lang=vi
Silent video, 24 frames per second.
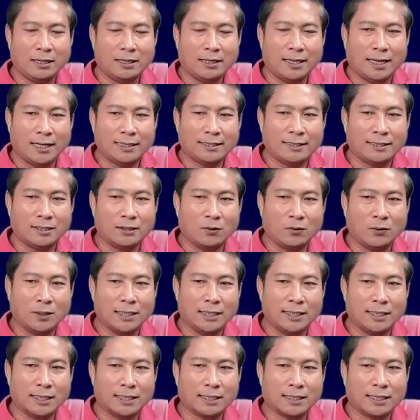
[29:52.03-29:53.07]
Đại chỉ
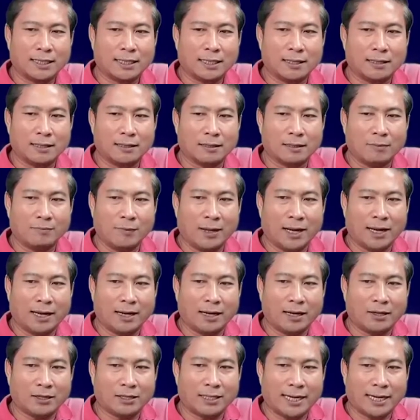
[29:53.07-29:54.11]
khui thiệt tất đầm
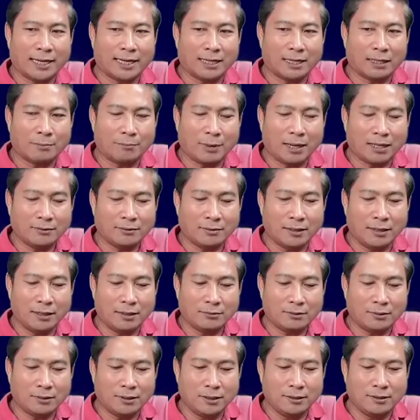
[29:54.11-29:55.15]
nàng ai đã máu
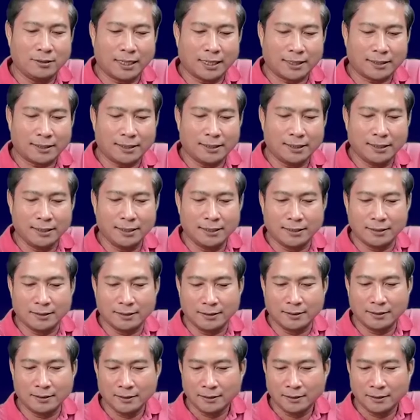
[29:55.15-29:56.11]
nấu tư khẳng chương